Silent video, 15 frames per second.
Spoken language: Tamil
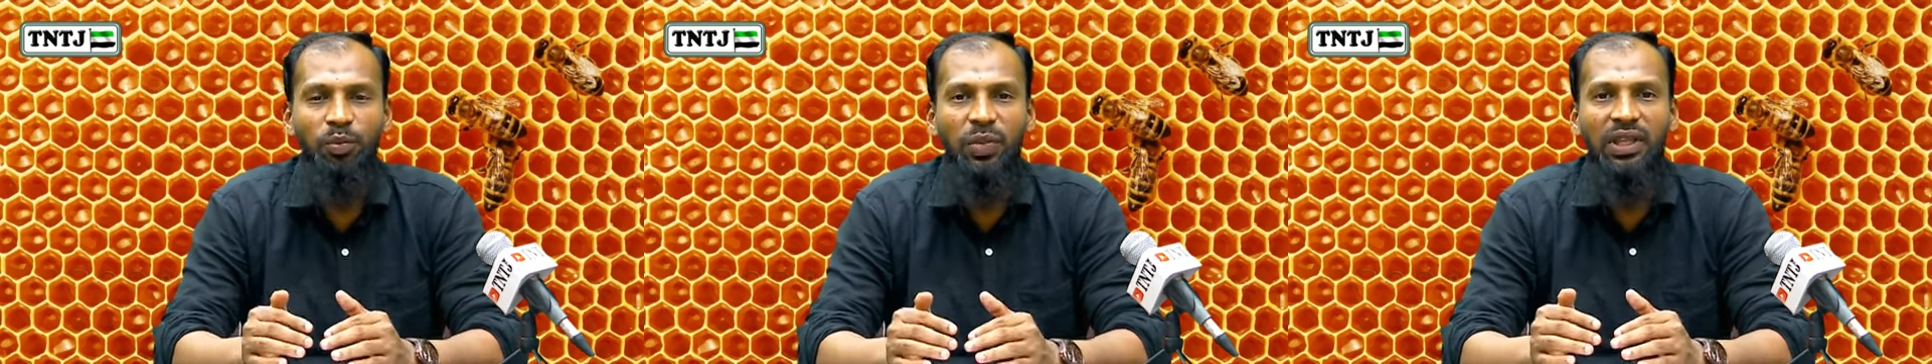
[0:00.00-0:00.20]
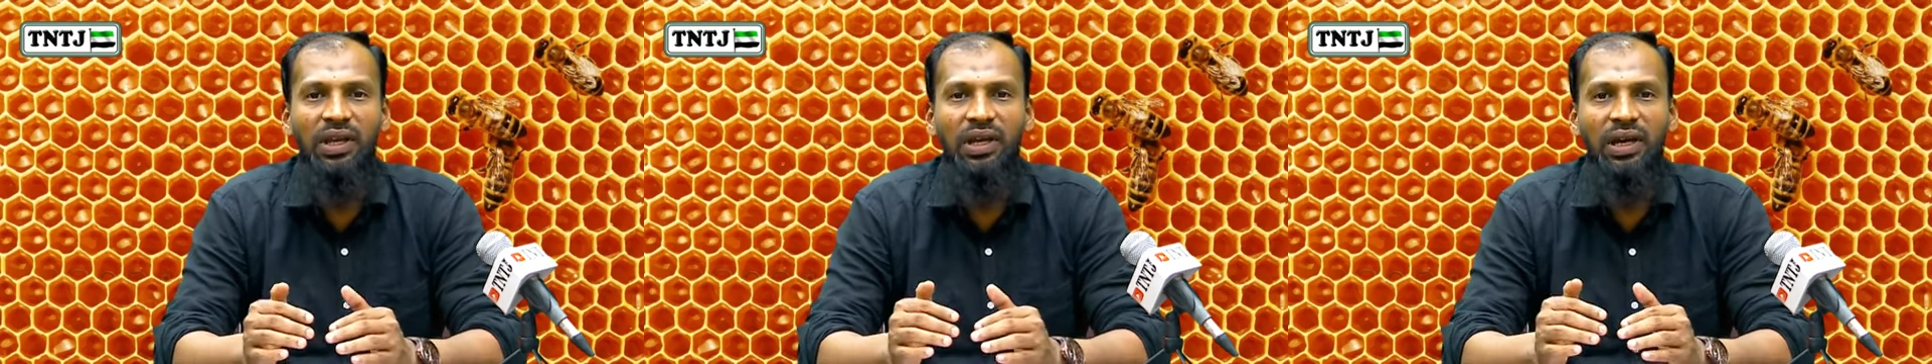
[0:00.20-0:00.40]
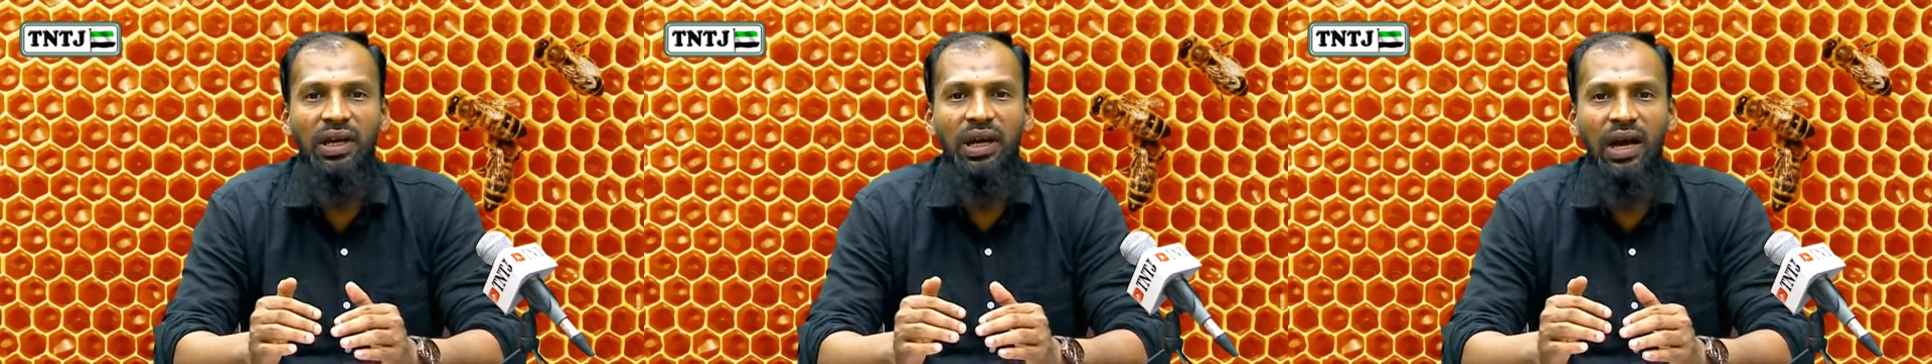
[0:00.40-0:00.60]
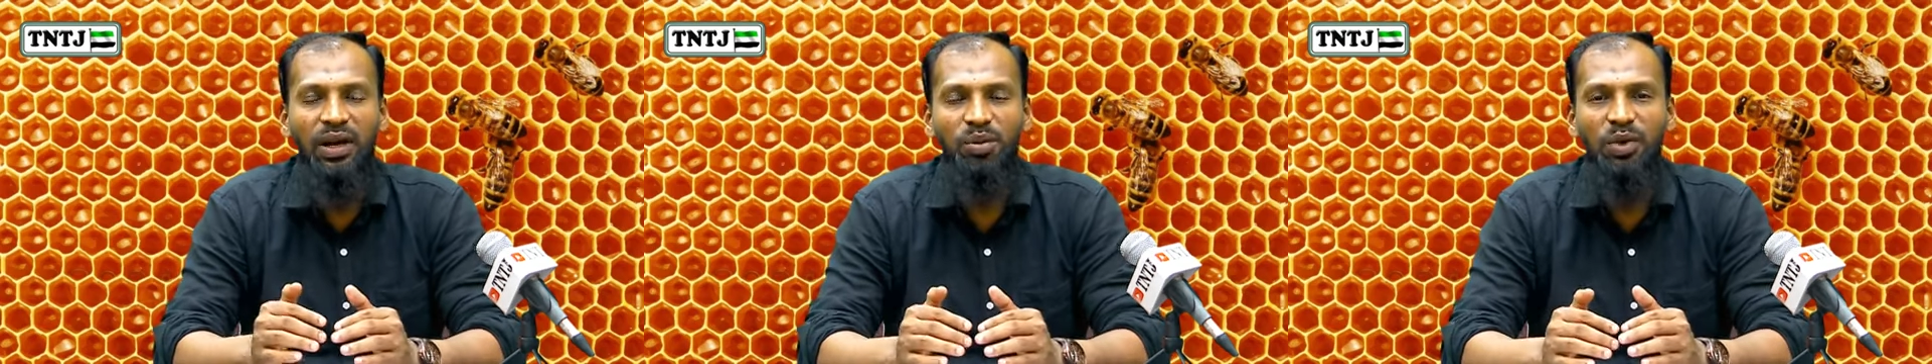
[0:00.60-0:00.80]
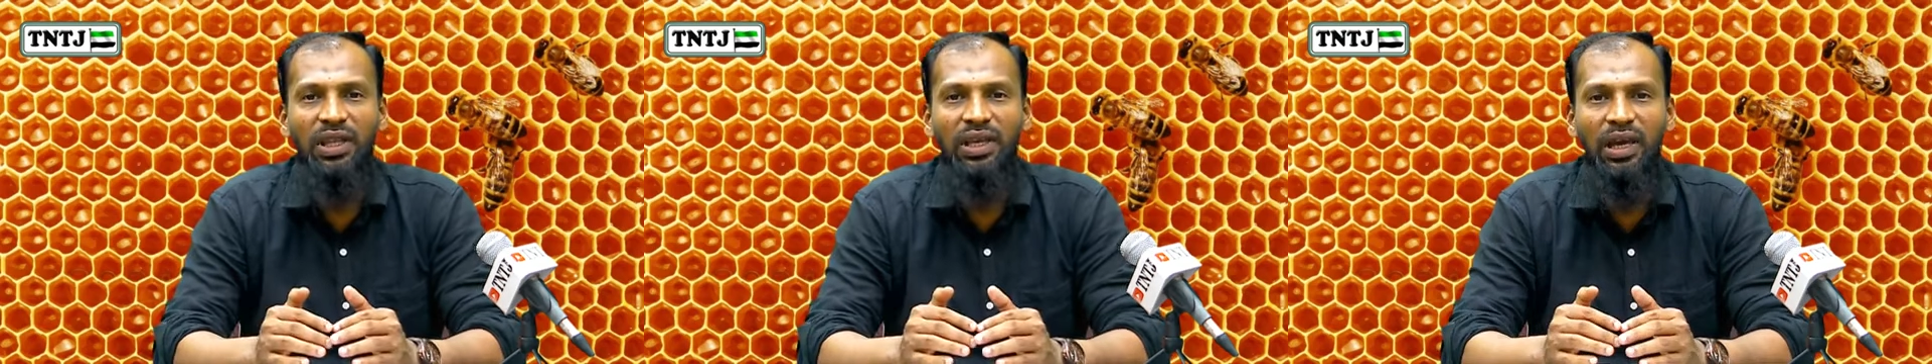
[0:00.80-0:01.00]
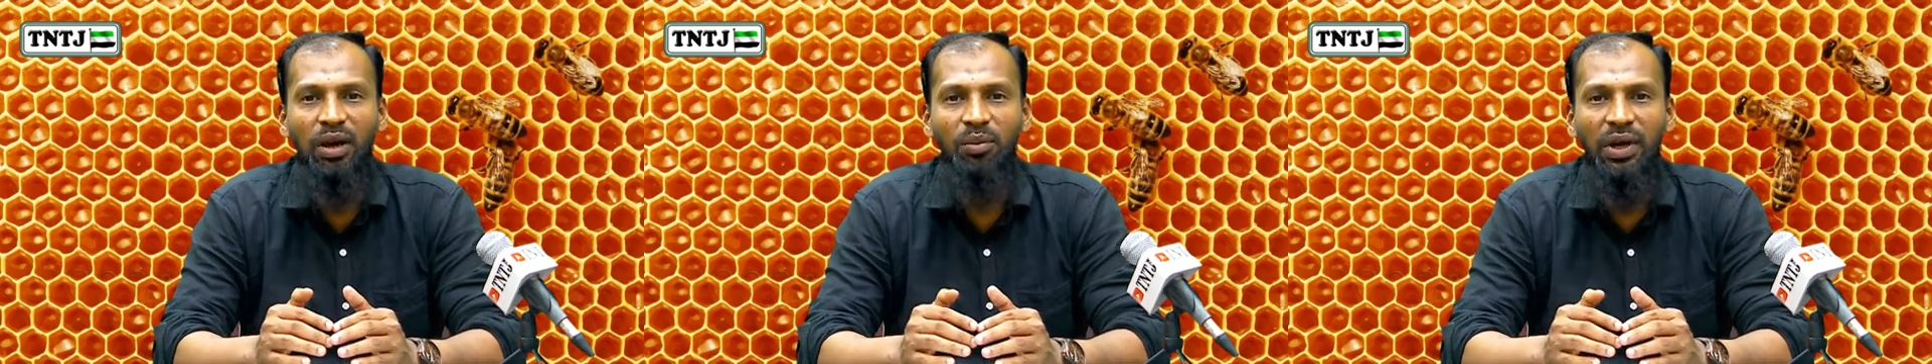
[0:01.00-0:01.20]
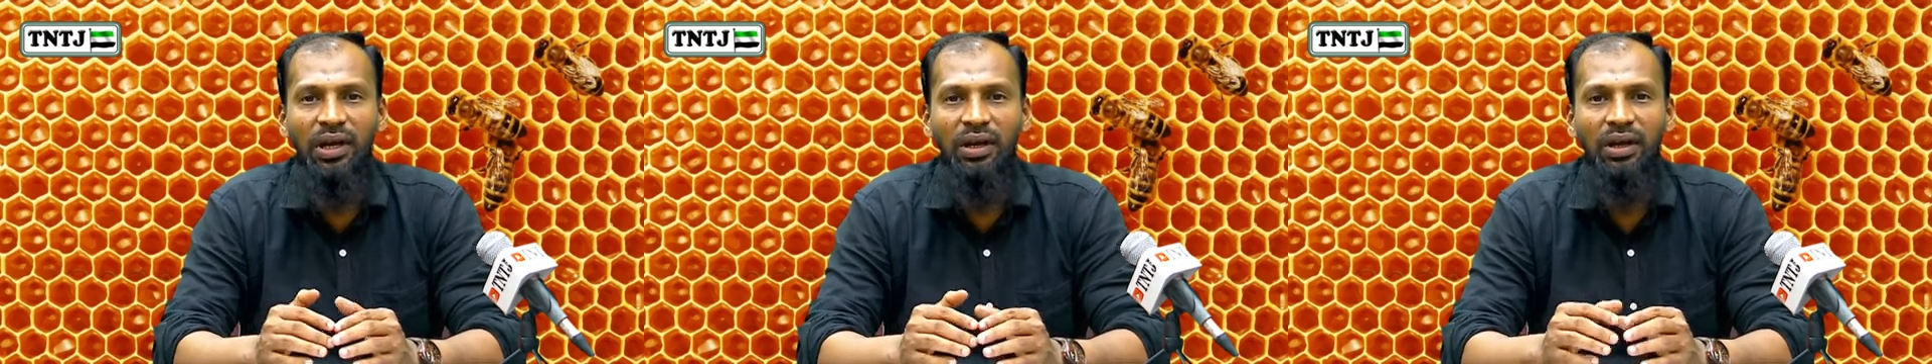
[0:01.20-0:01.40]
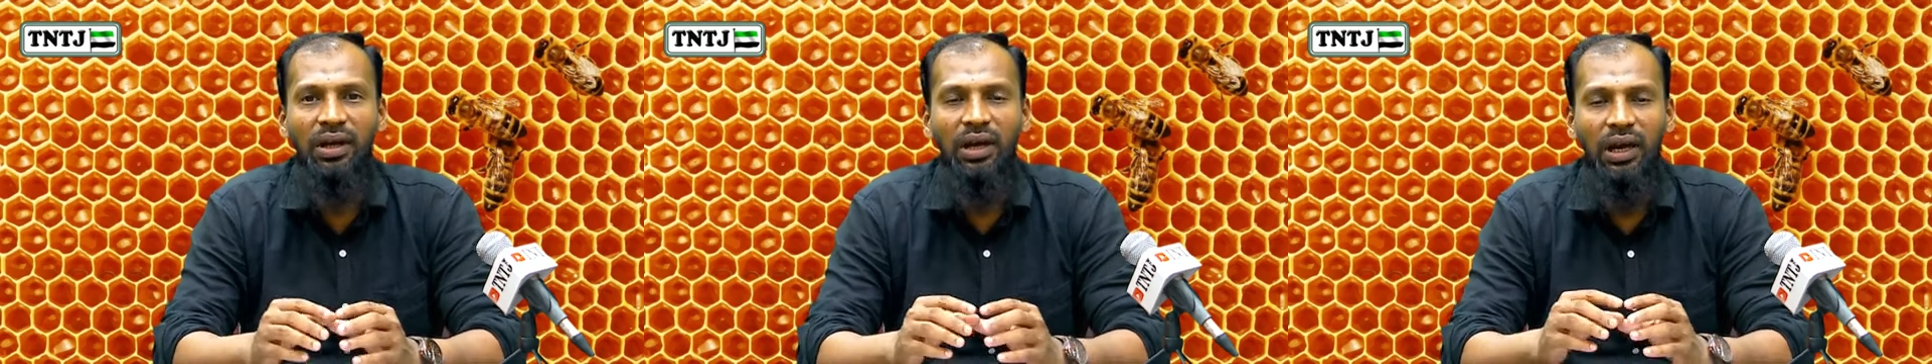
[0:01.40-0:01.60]
விற்பதற்கு
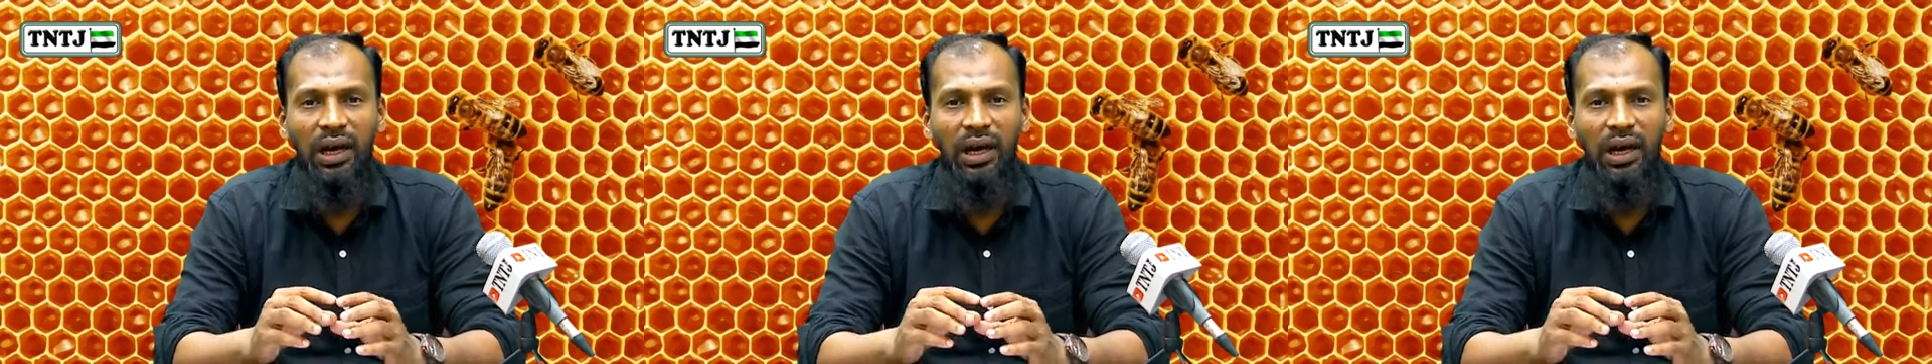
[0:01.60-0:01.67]
அனுமதிக்காமல்